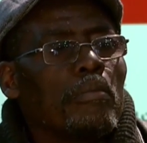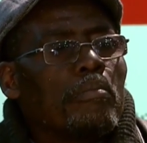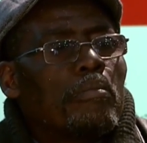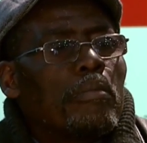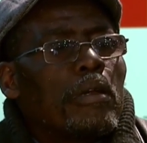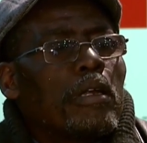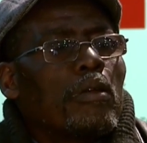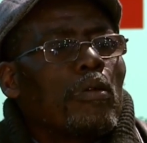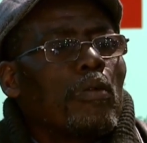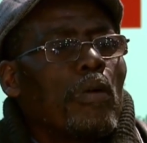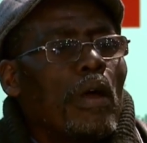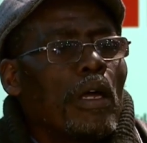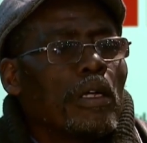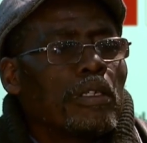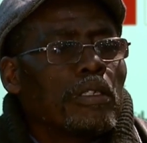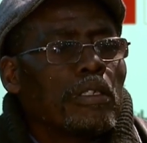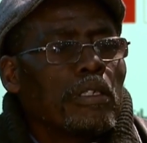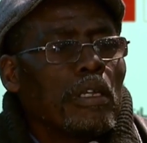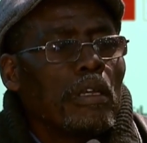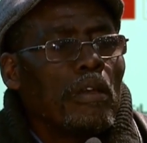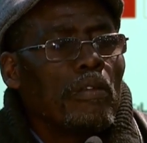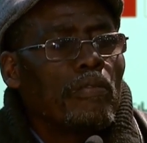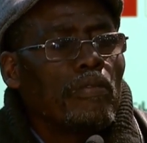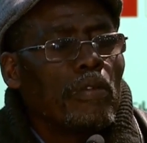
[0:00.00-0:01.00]
مره واحد
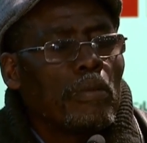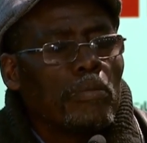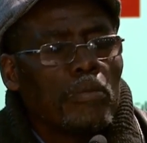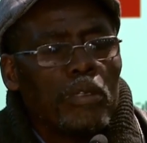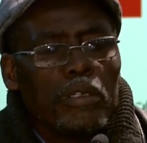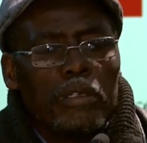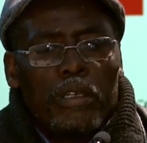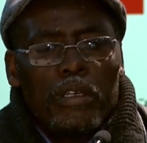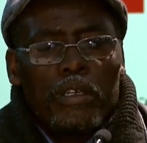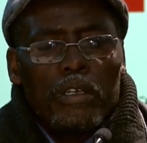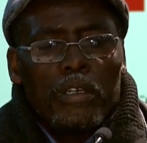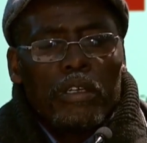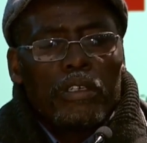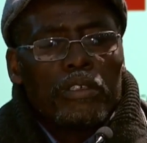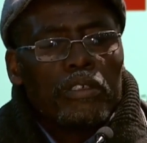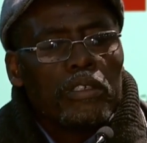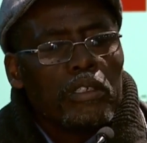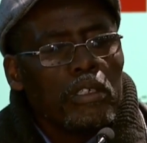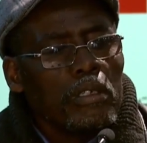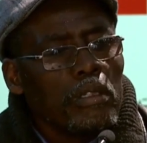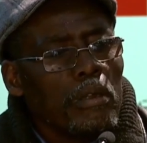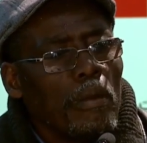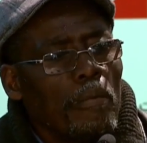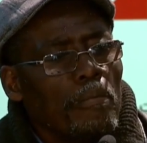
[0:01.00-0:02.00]
شيء فهمتي
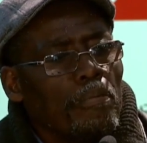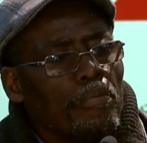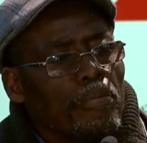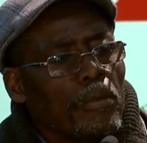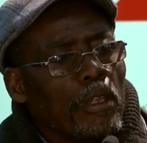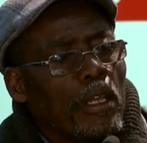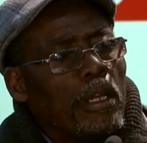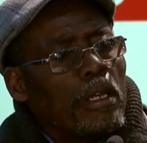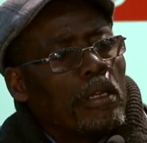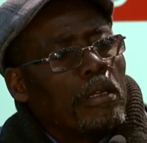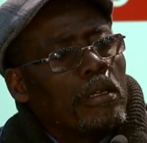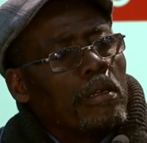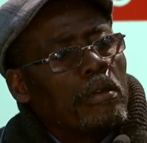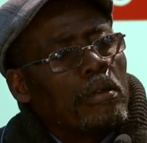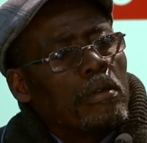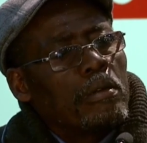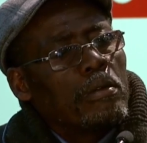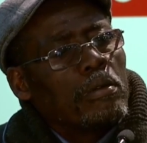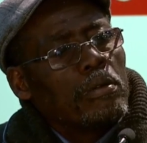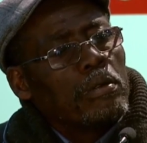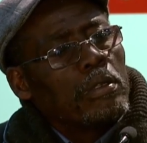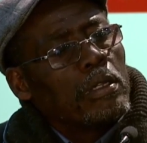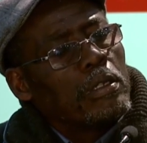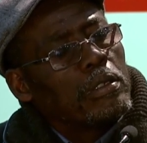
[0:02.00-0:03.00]
جيت قال
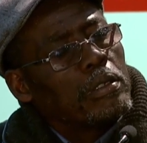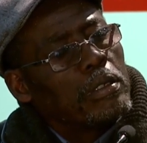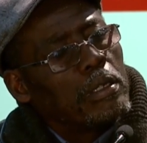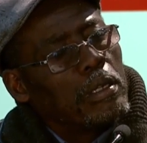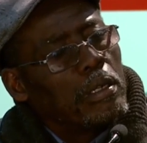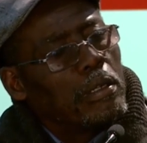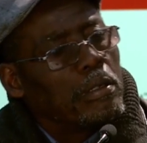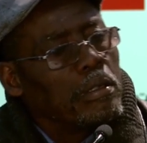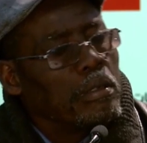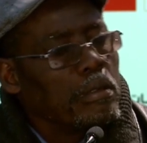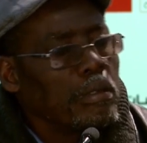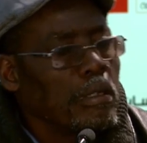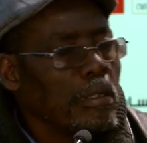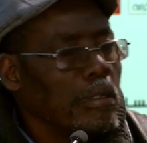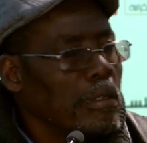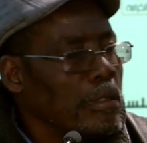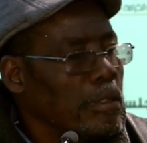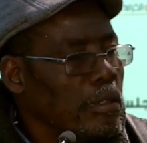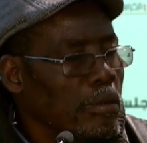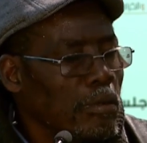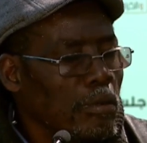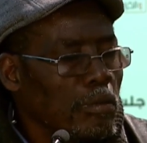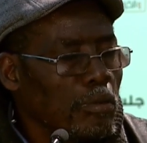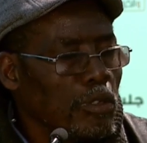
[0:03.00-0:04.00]
لي قلت له سيد
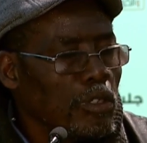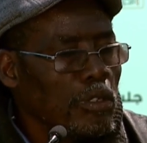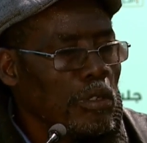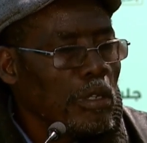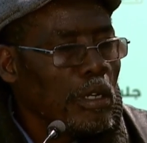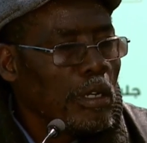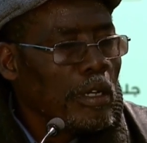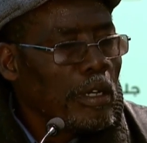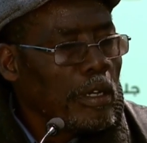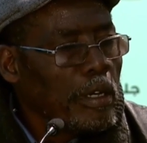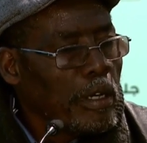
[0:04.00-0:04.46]
شنو المشكل؟